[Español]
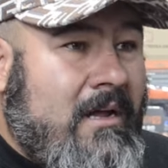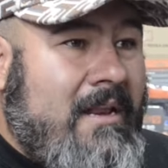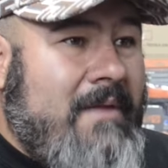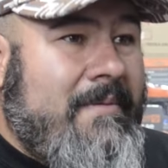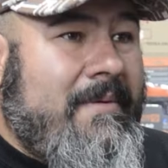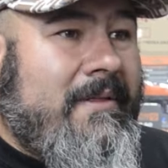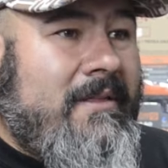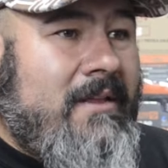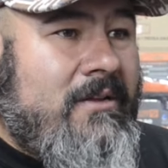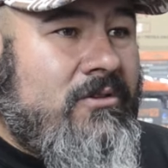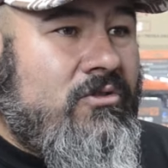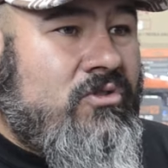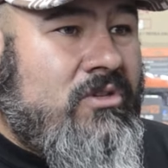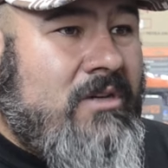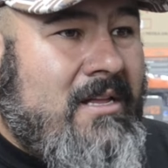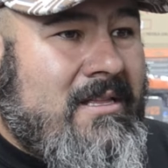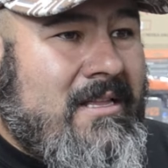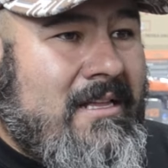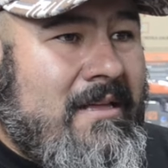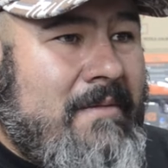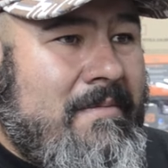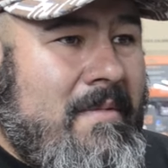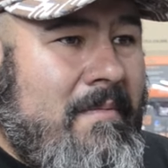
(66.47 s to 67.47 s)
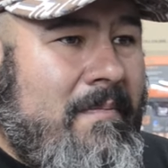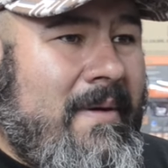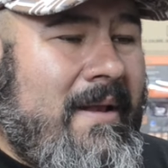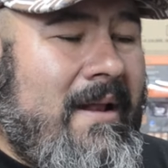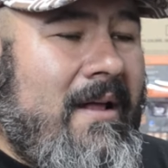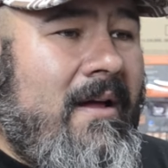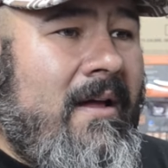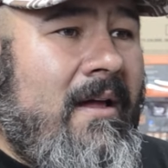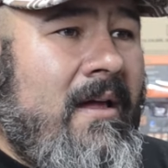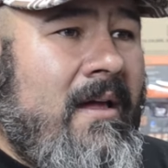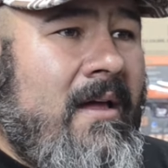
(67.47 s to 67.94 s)
calibre 380 también
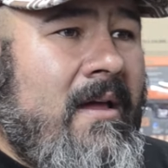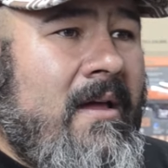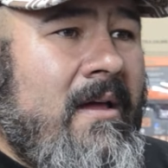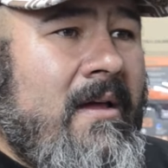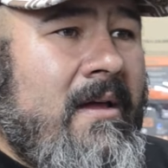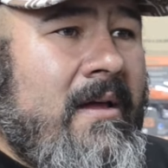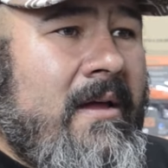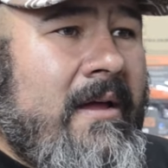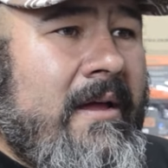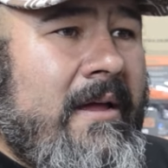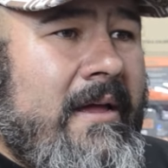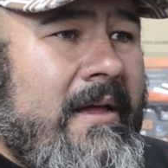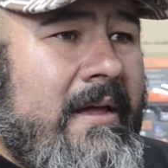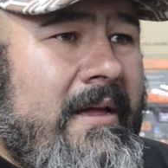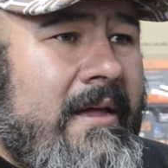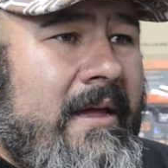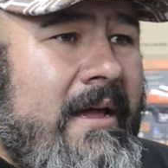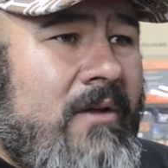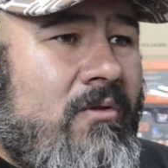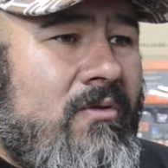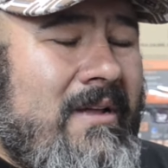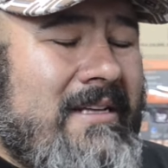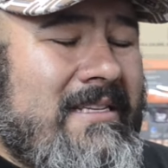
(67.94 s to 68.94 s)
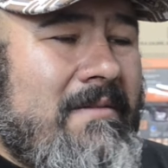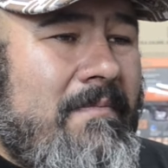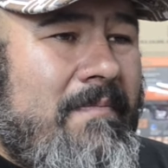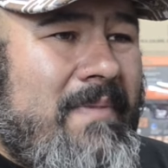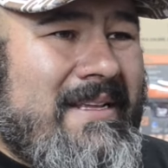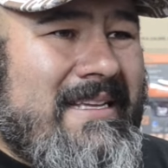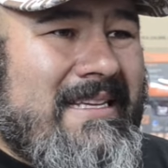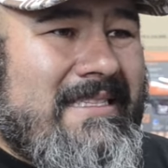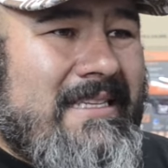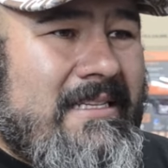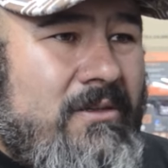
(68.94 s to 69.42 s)
para eh, algunas
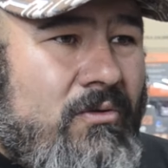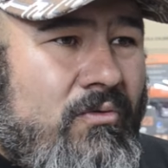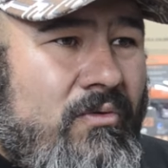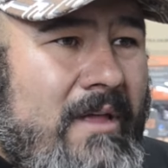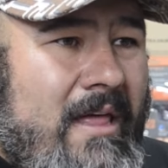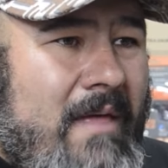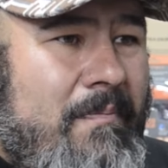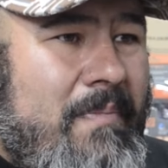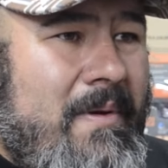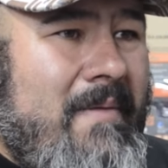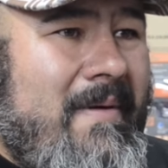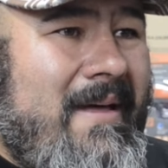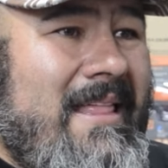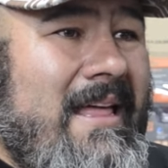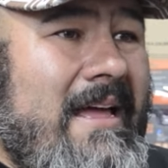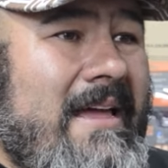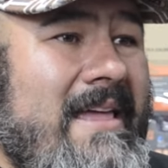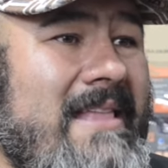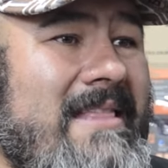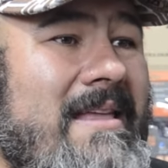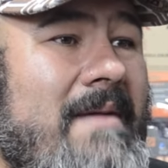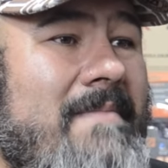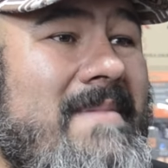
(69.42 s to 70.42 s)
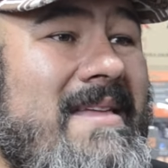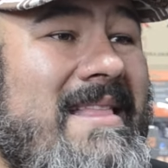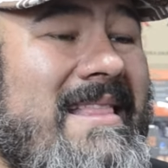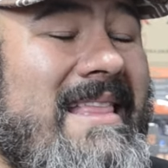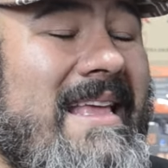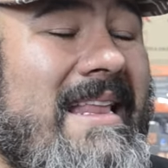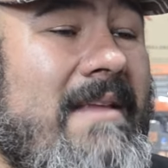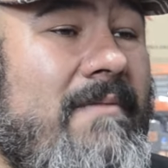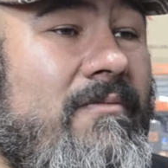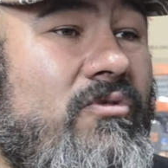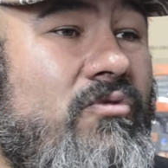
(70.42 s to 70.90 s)
empresas de seguridad privada. Y también
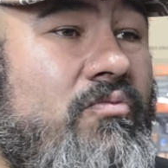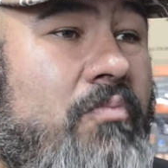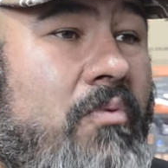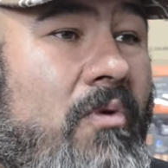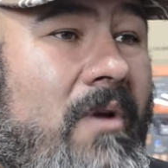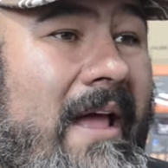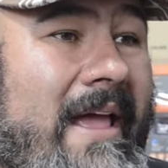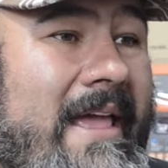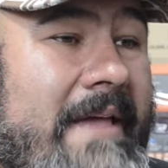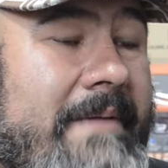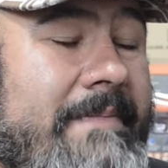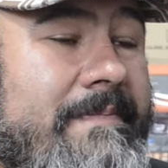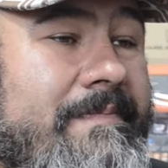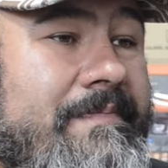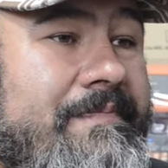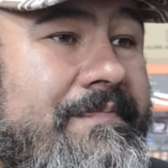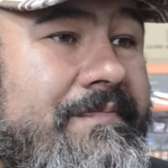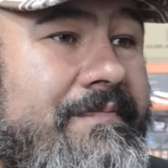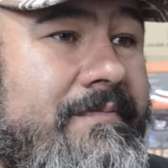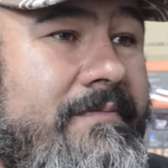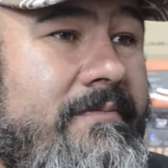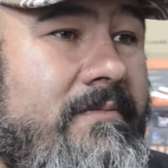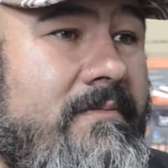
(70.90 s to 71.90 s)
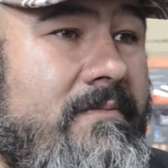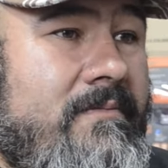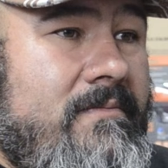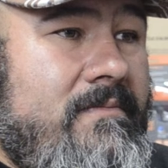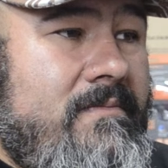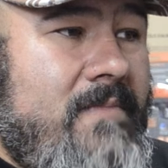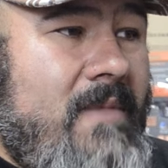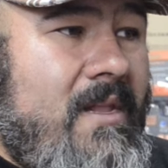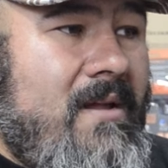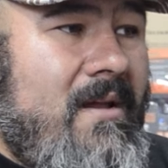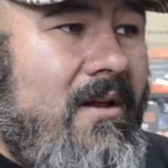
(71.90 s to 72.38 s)
tenemos por ahí
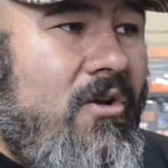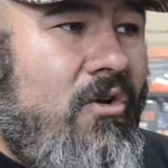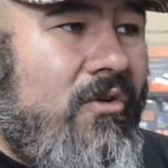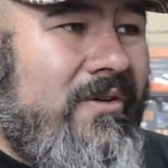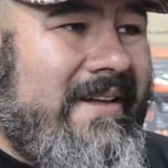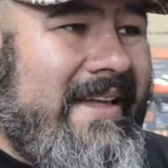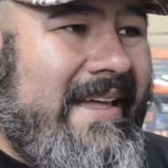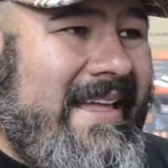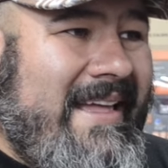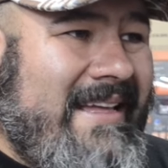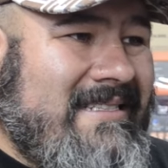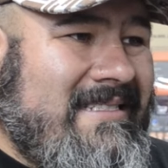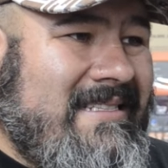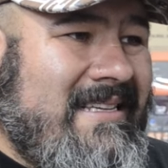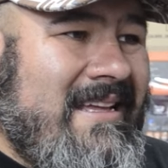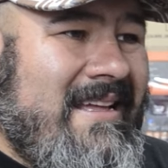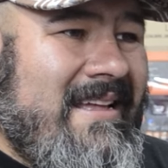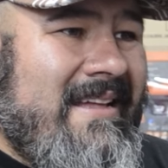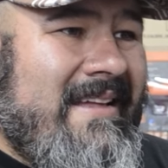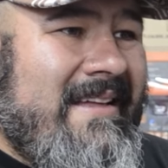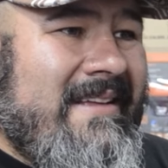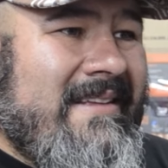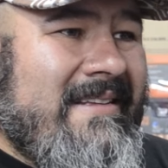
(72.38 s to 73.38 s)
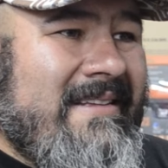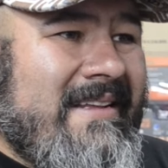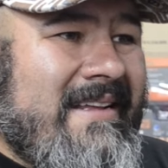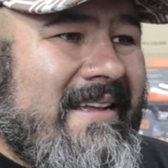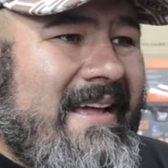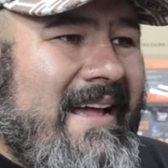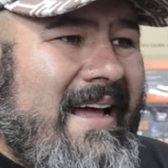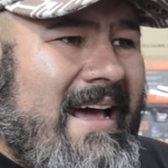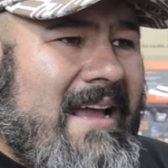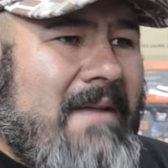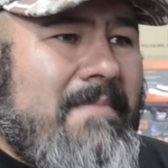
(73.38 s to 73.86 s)
lo que es
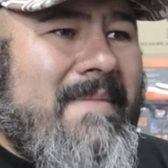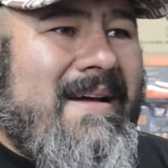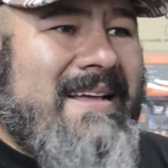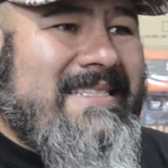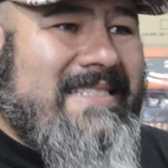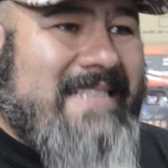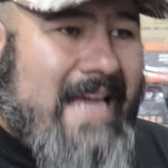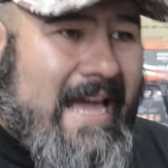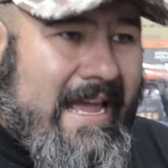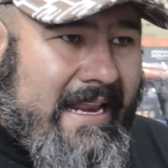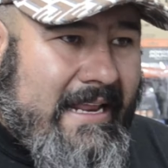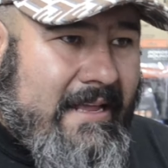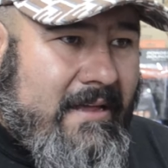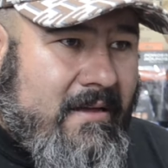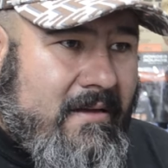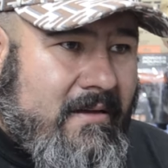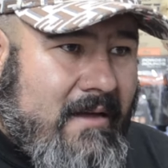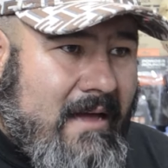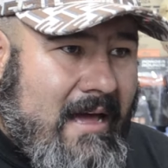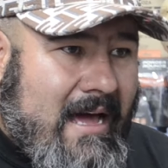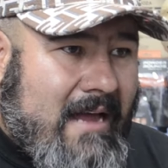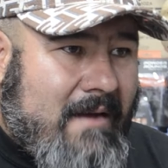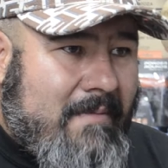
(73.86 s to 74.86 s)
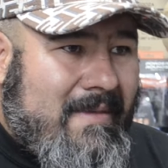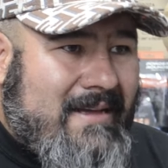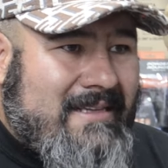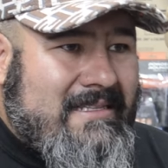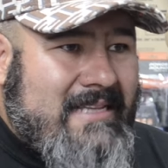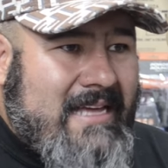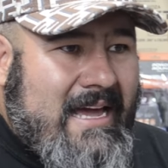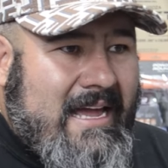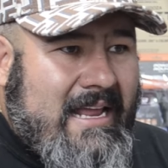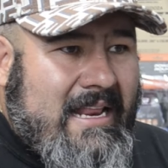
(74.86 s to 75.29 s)
Armas de aire, armas de